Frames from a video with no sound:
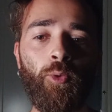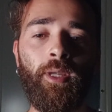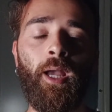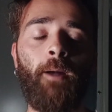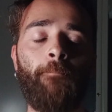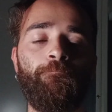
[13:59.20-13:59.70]

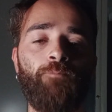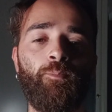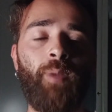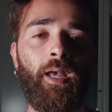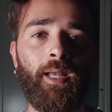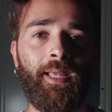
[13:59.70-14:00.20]
Rukia,
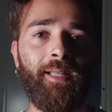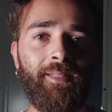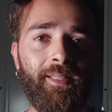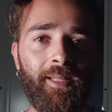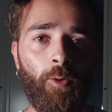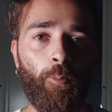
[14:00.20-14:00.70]
beh, che
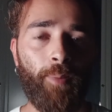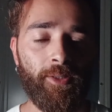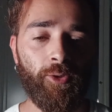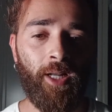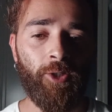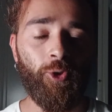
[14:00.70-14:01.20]
dire, è un
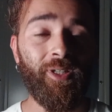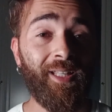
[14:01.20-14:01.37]
personaggio